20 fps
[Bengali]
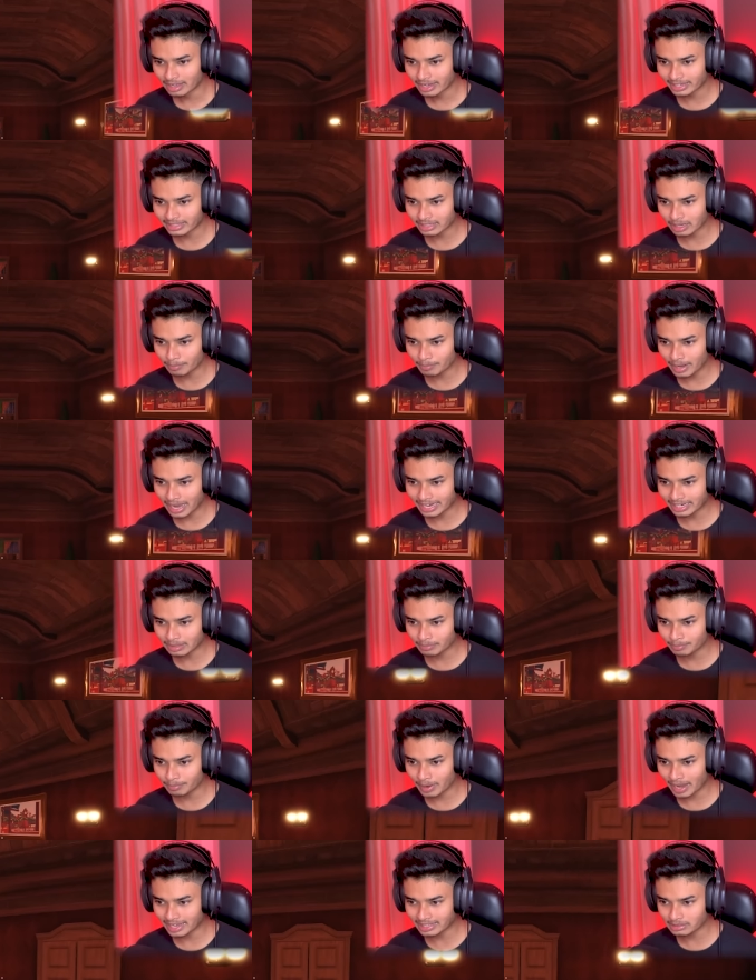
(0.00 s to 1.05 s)
এদিকে বাইরে
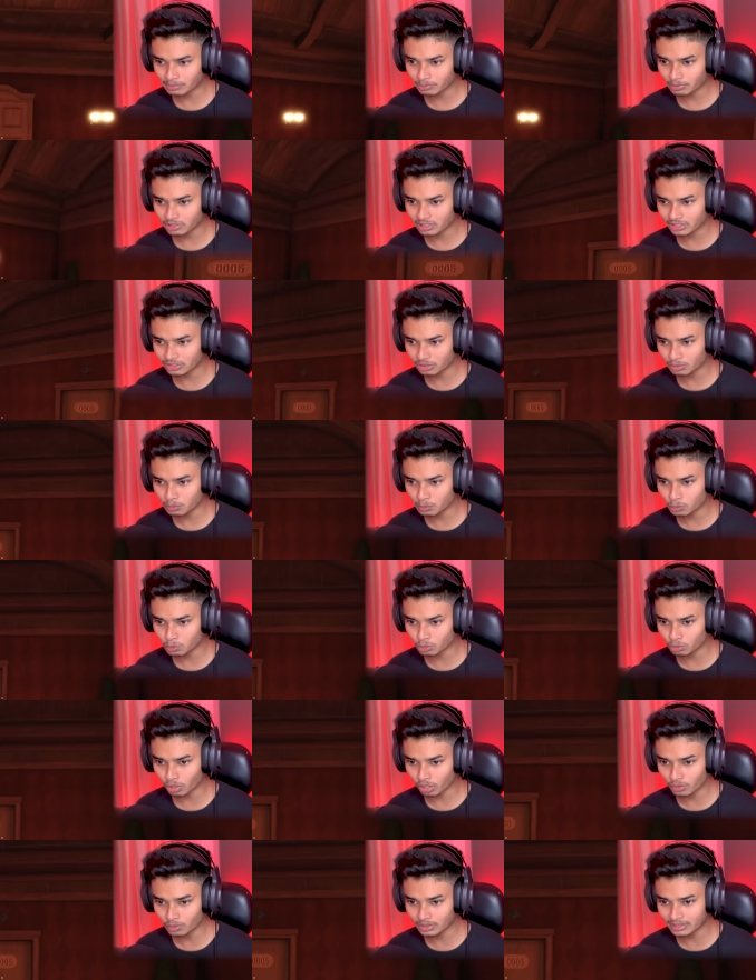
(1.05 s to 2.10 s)
বাজ পড়ছে কিন্তু ভূত
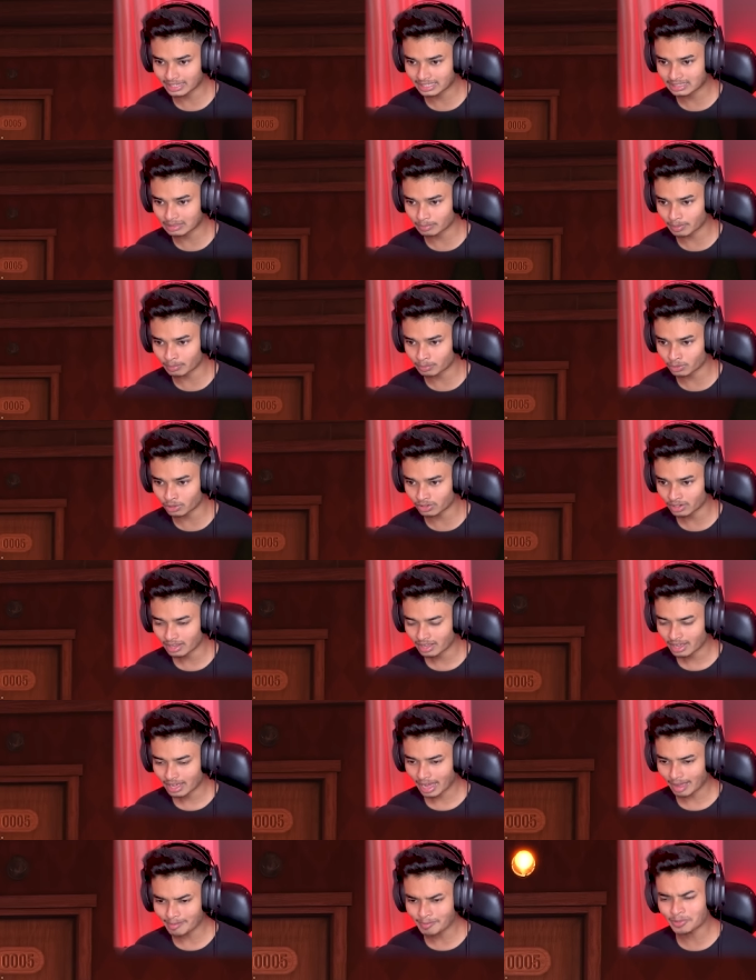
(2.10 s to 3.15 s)
কখন দেখতে পাবো
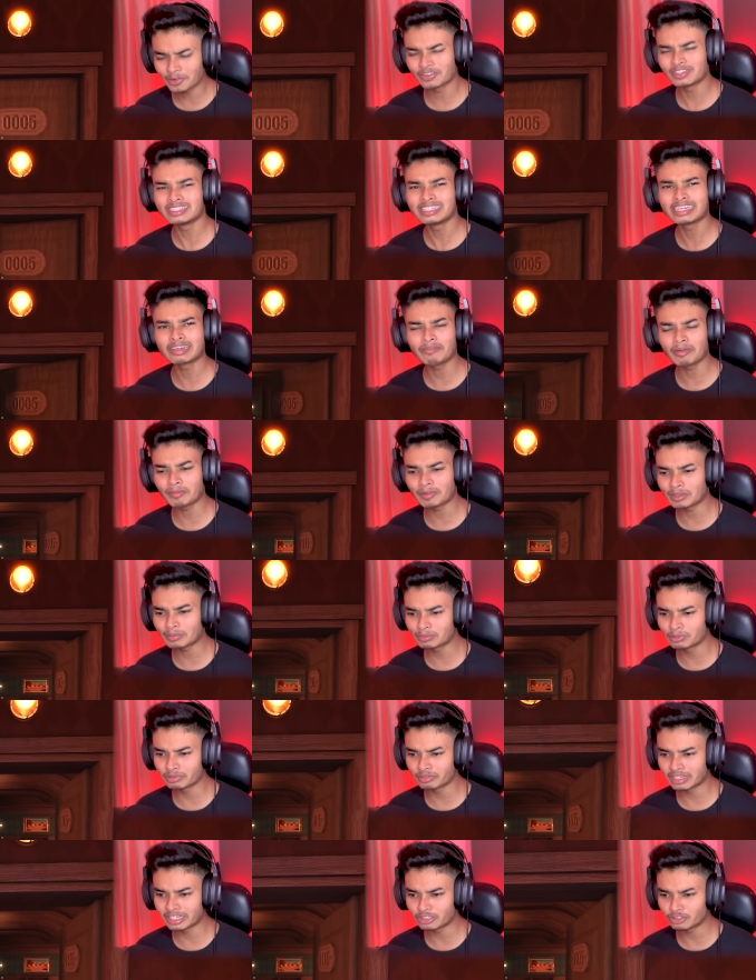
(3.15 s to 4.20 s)
আমি মনে হচ্ছে এখানের মধ্যে
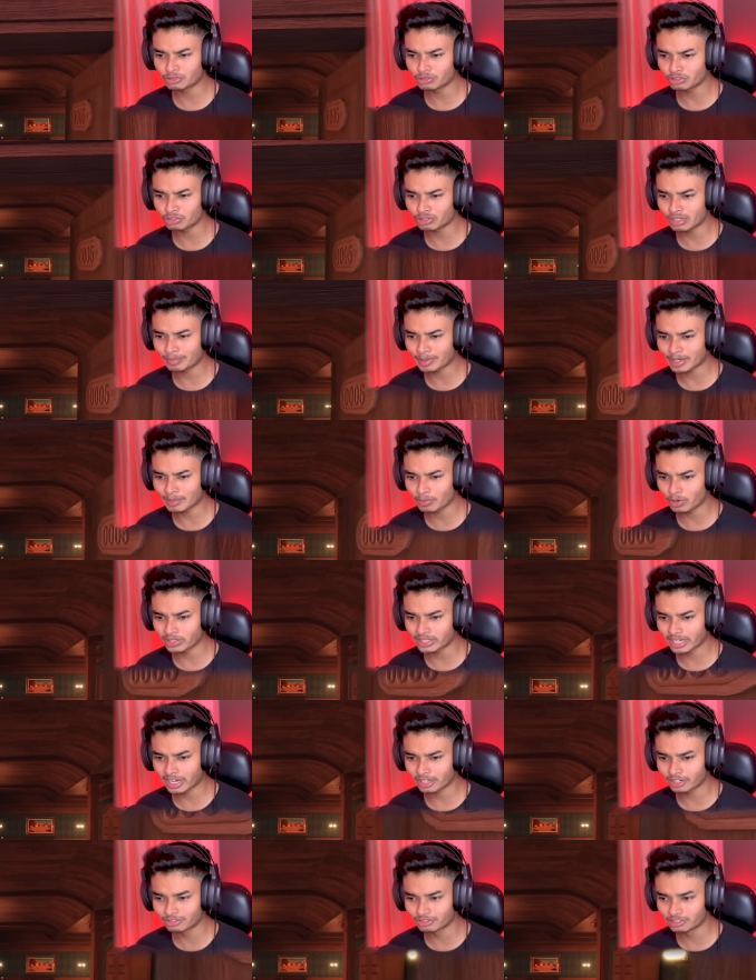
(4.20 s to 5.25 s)
ভূত নেই শুধু শুধু আমাকে ভয়
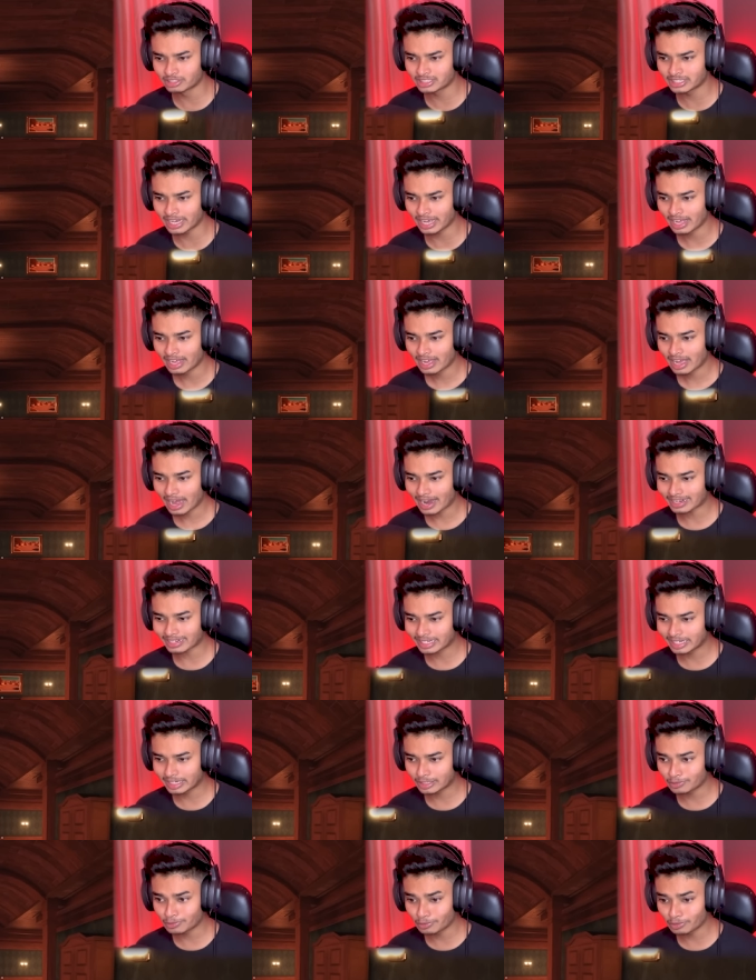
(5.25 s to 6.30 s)
দেখানো হচ্ছে আর
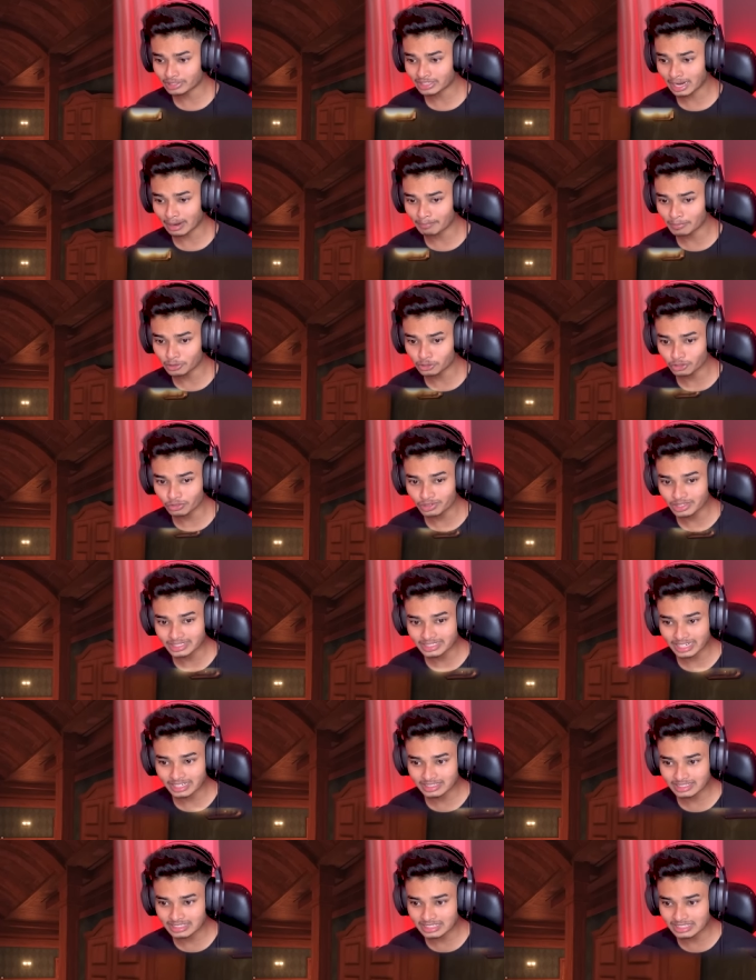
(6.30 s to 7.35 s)
গেটগুলো সামনে যখনই
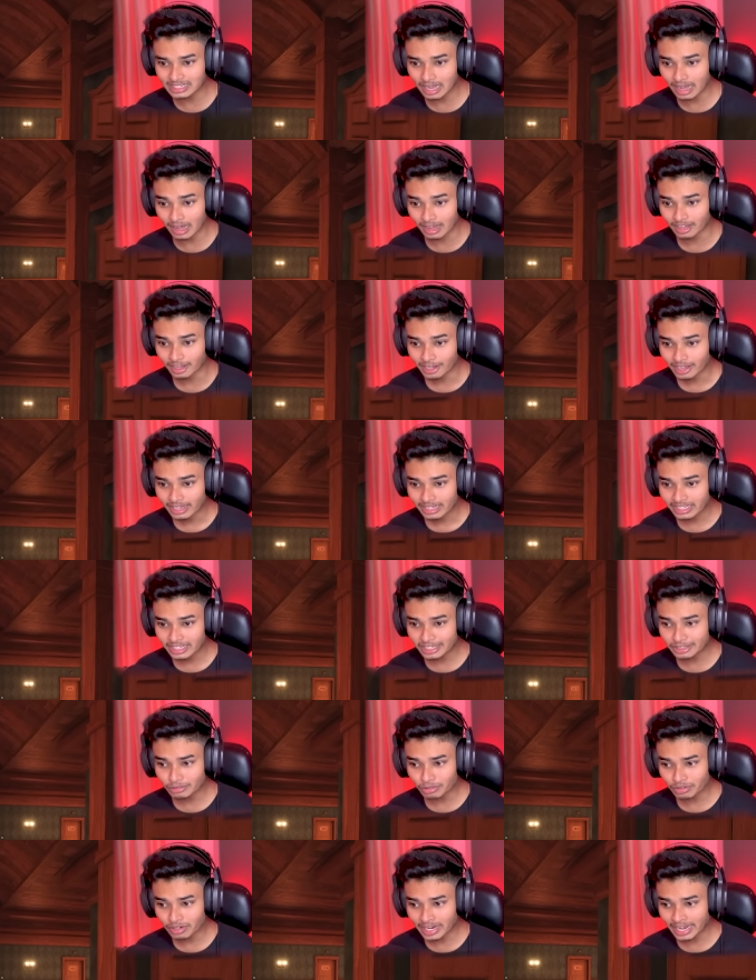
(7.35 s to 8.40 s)
যাচ্ছি না
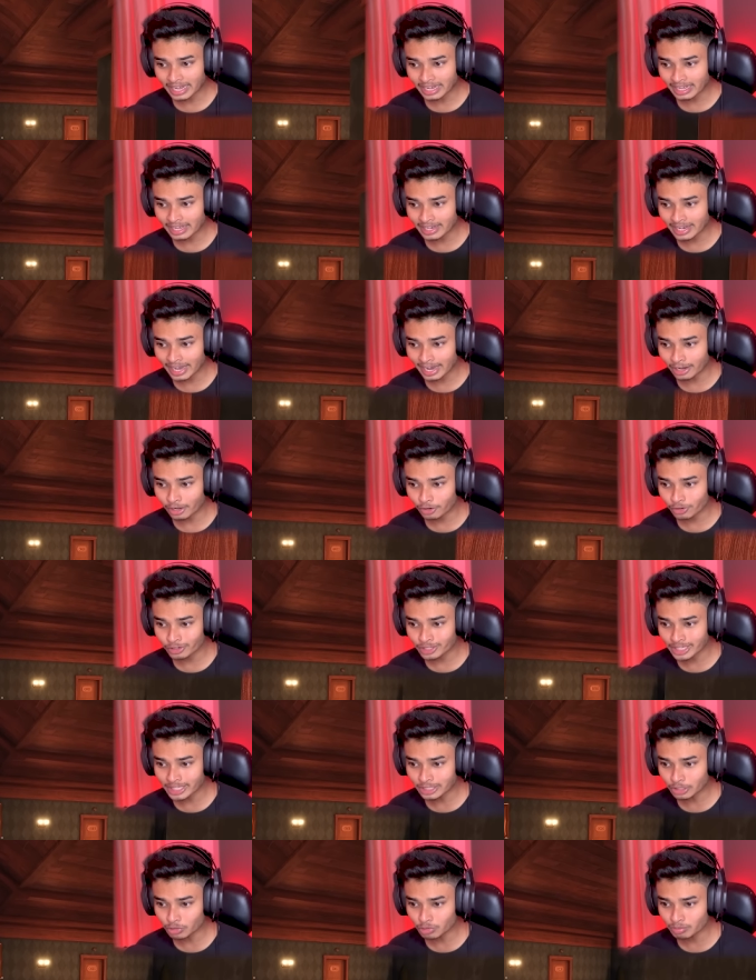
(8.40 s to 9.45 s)
গেটগুলো না একা একা আনলক হয়ে
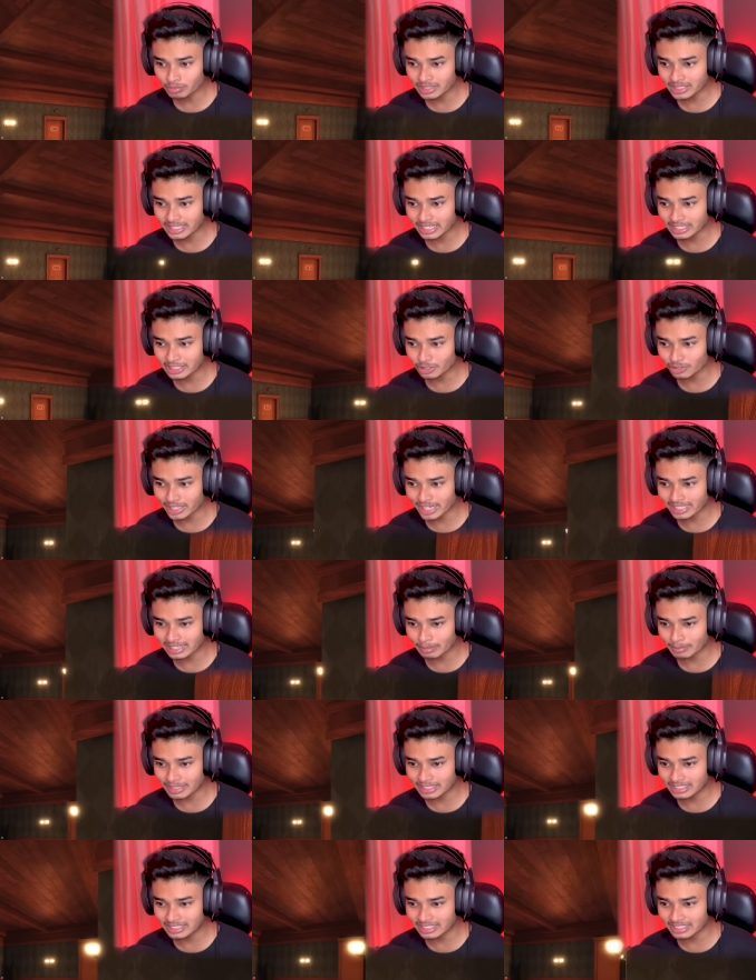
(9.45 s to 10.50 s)
যাচ্ছে রুম সিক্সও দেখতে
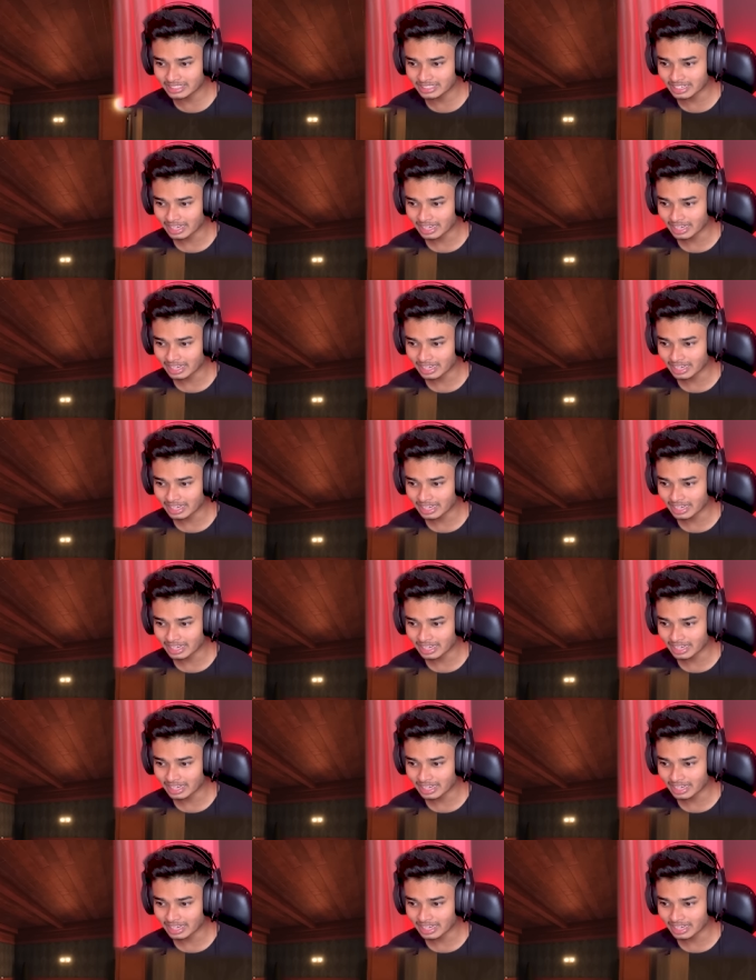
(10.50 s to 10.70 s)
পাচ্ছি